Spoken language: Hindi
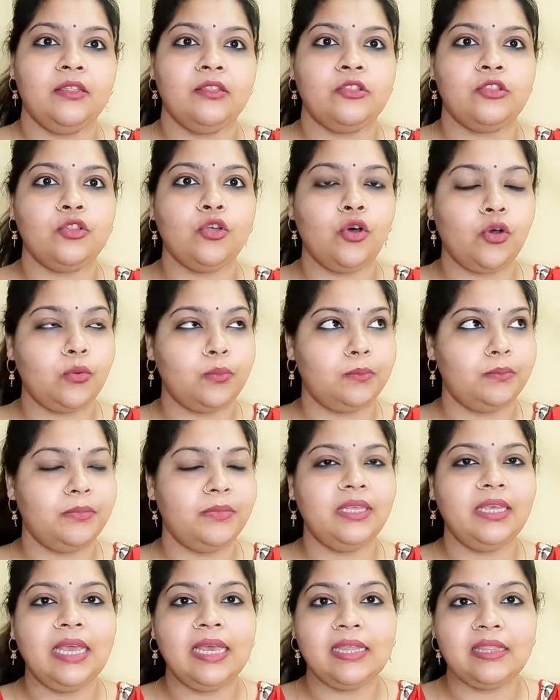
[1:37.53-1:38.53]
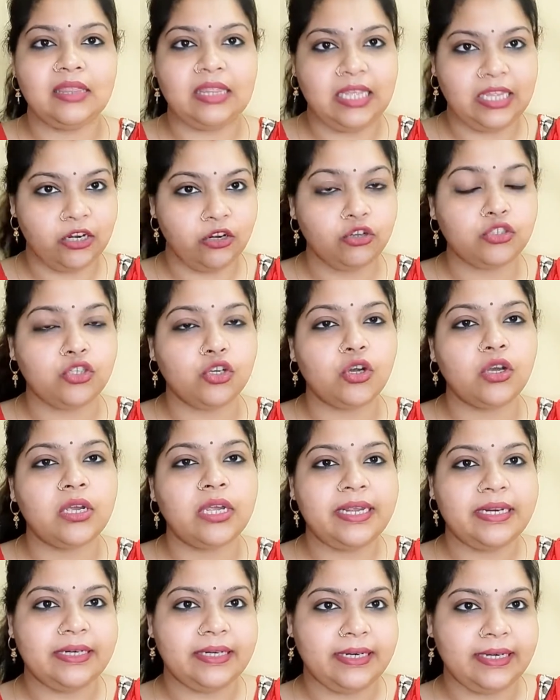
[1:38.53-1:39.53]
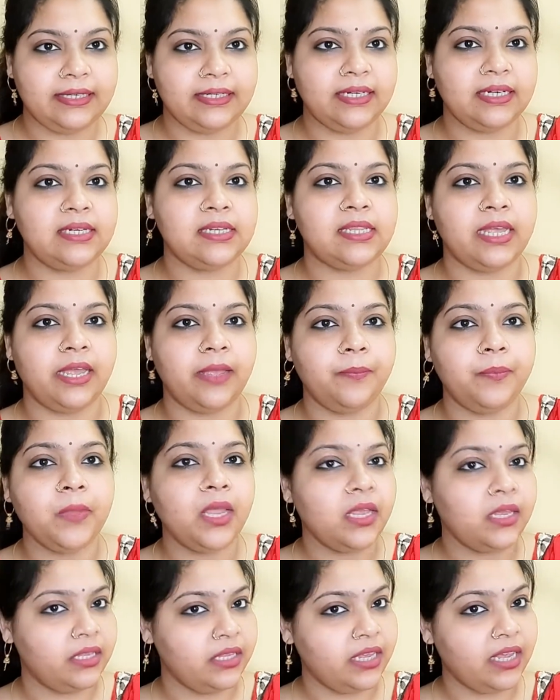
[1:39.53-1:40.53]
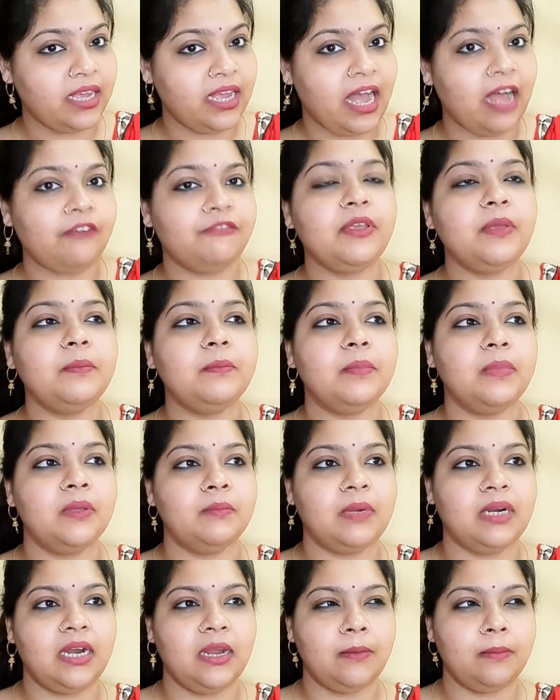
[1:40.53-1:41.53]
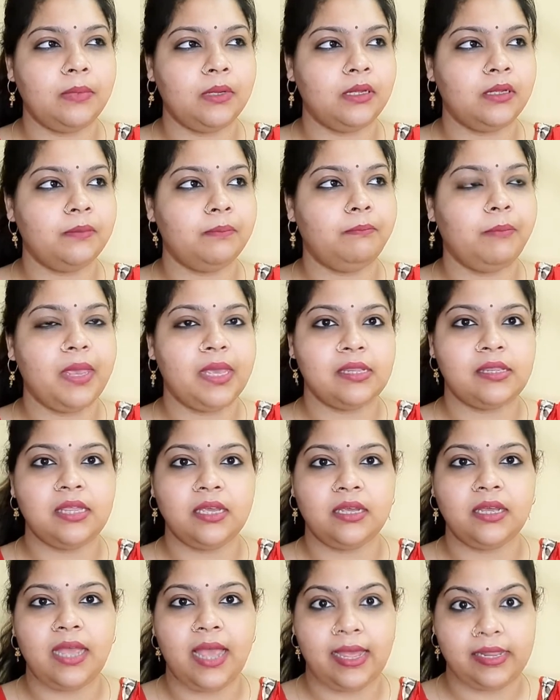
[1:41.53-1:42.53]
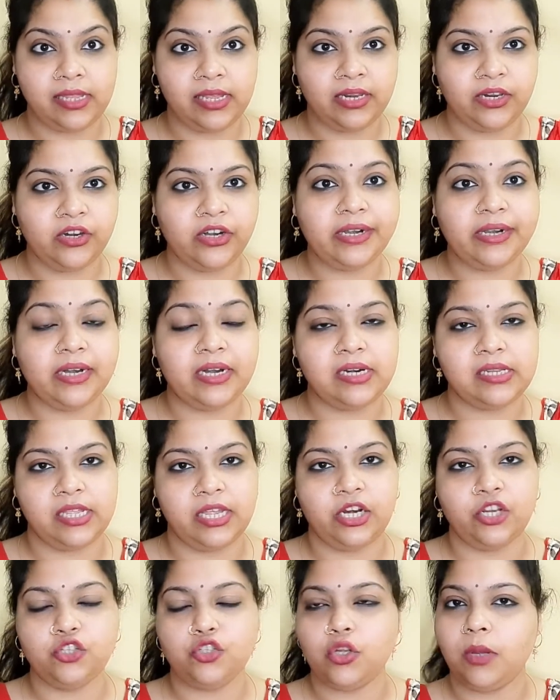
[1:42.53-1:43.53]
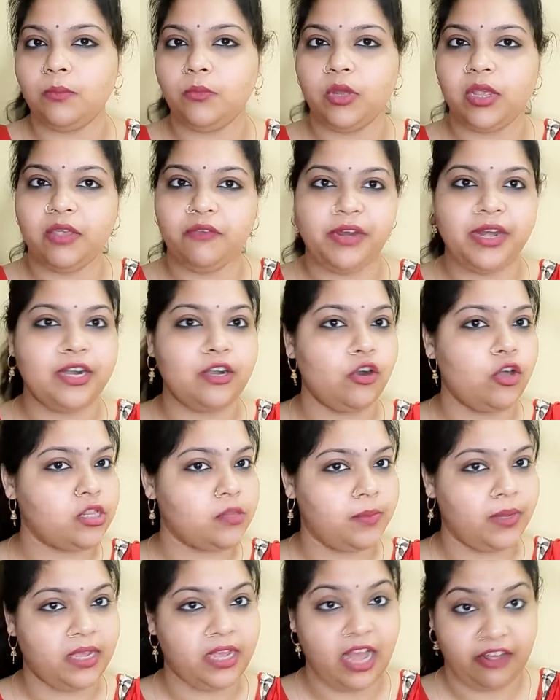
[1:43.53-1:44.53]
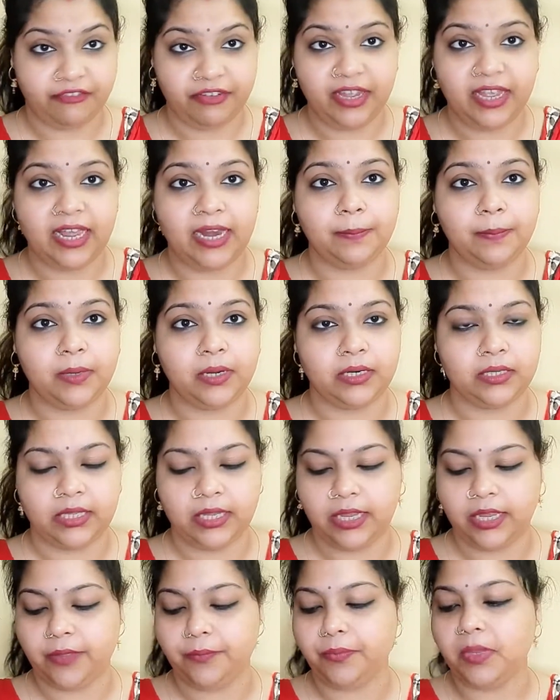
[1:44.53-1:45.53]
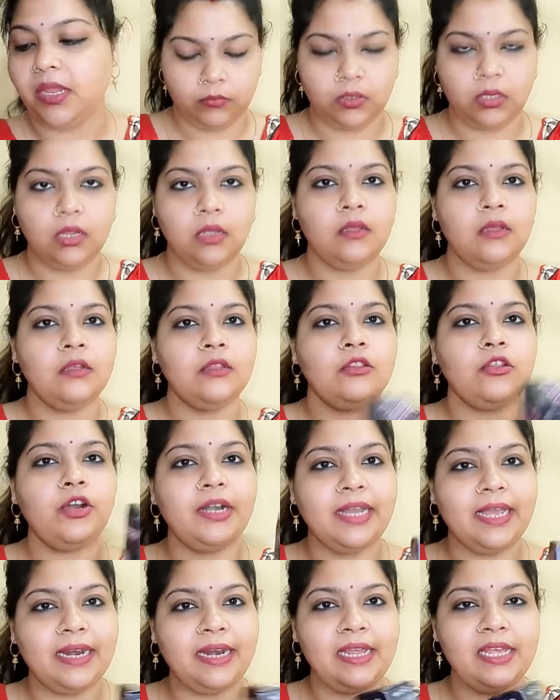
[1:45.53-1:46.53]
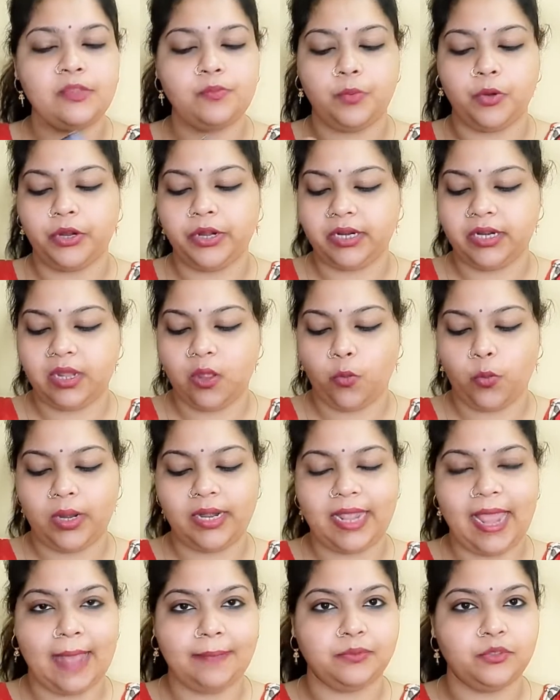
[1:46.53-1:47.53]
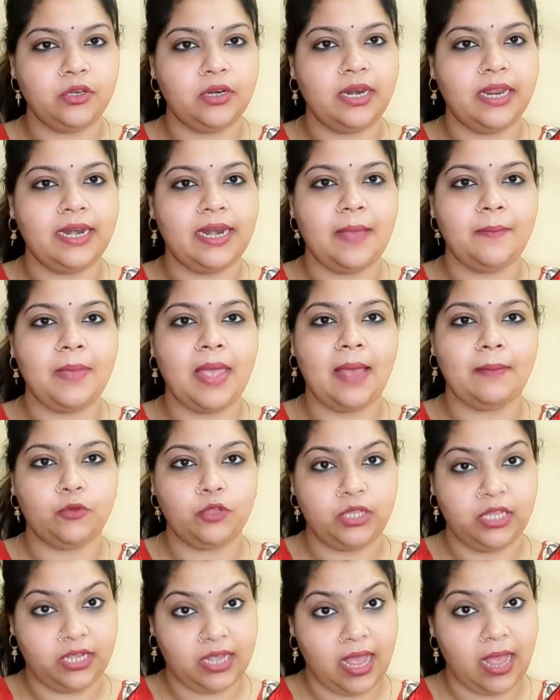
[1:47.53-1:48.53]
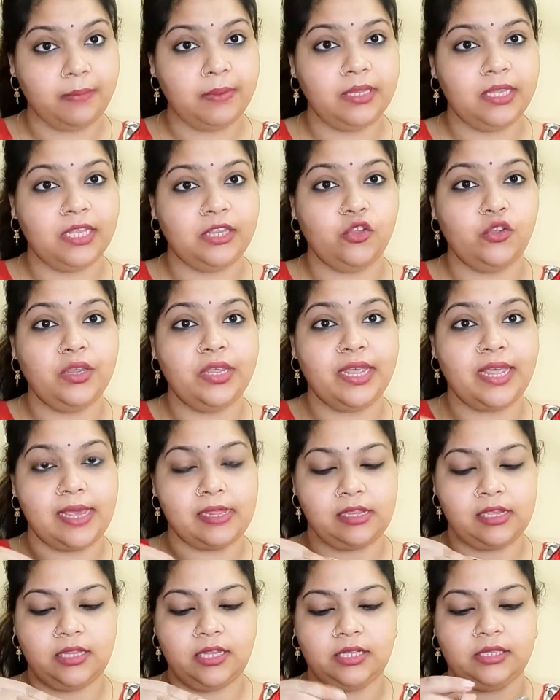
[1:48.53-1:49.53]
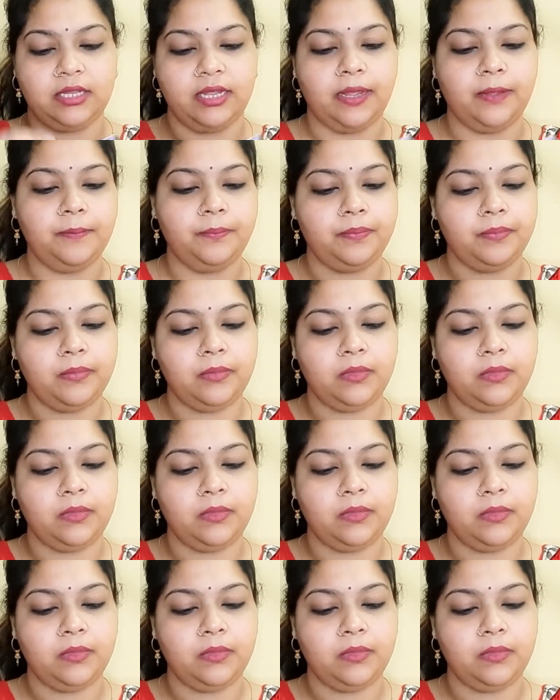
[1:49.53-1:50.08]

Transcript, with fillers: सो so, ये तीनों जो इंग्रेडिएंट्स हैं ये काफ़ी मतलब बेसिक ऐसे इंग्रेडिएंट्स हैं ना जो हम लोग के वेट लॉस में काफ़ी हेल्प करते हैं सो so, डेली इस प्रोडक्ट का वन कैप्सूल लेना है मैं आपको दिखा भी देती हूँ ये कैसा दिखता है